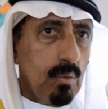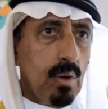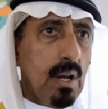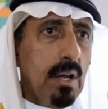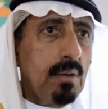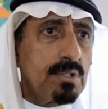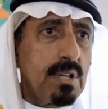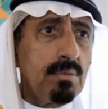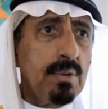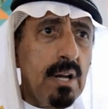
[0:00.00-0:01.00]
والله انا
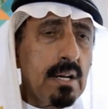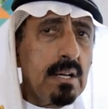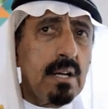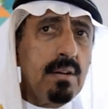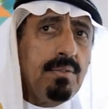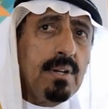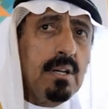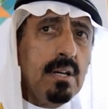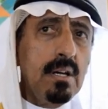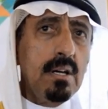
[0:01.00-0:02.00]
مستثمر الحقيقه
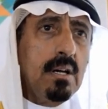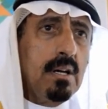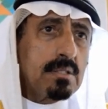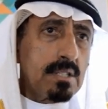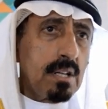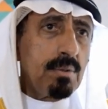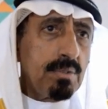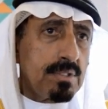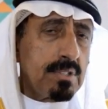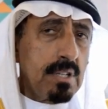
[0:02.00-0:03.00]
في آه، استثمر
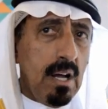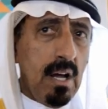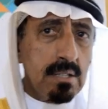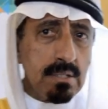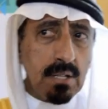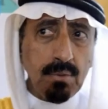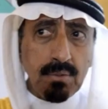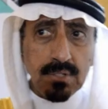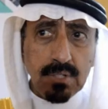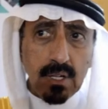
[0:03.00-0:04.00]
في السياحه، استثمر
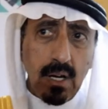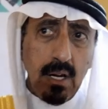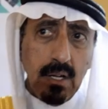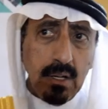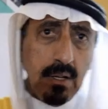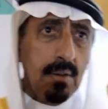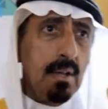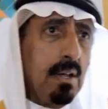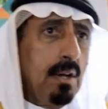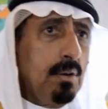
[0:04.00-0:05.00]
في الزراعه، انا
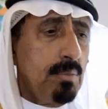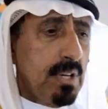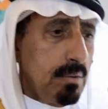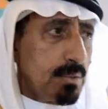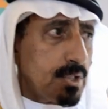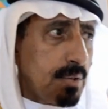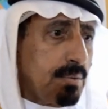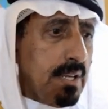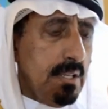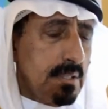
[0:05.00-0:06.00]
من
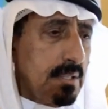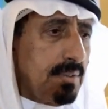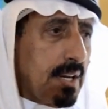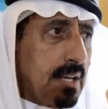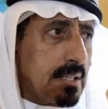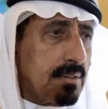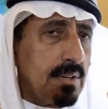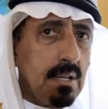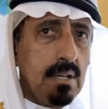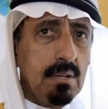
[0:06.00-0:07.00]
المستثمرين عندي فنادق
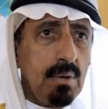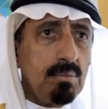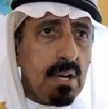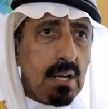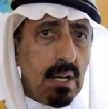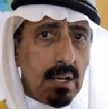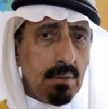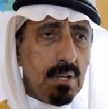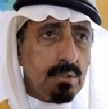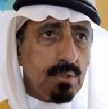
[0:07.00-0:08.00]
في المملكة
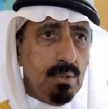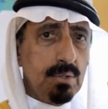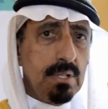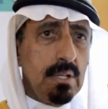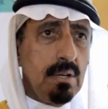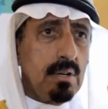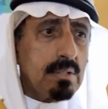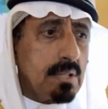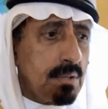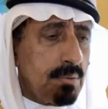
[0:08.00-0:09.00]
العربية السعودية
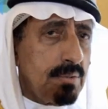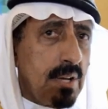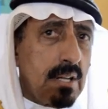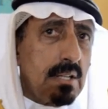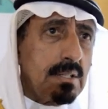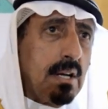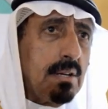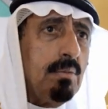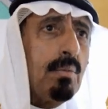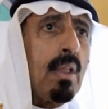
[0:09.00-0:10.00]
واستثمر في هذا
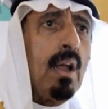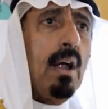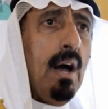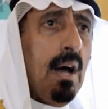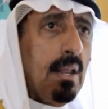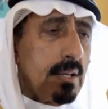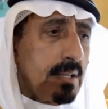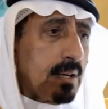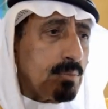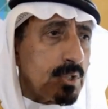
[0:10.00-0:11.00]
الجانب هذا
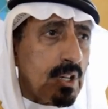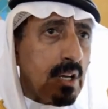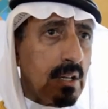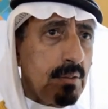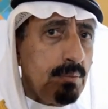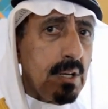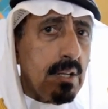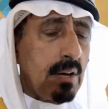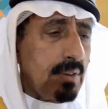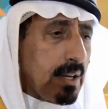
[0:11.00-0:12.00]
جانب مستهدف
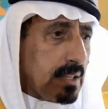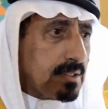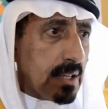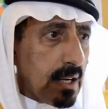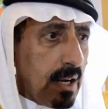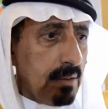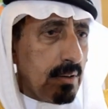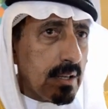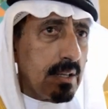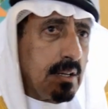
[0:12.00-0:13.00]
بالإضافة إلى الزراعة
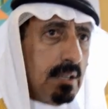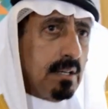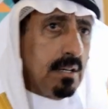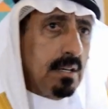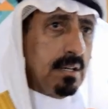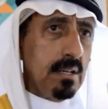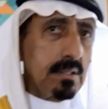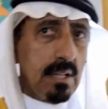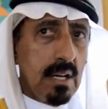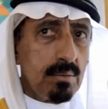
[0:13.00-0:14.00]
برضه آه،
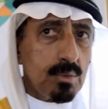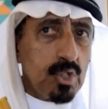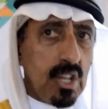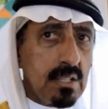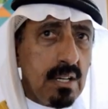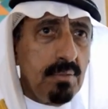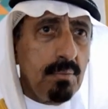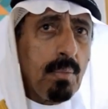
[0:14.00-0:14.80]
جانب مستهدف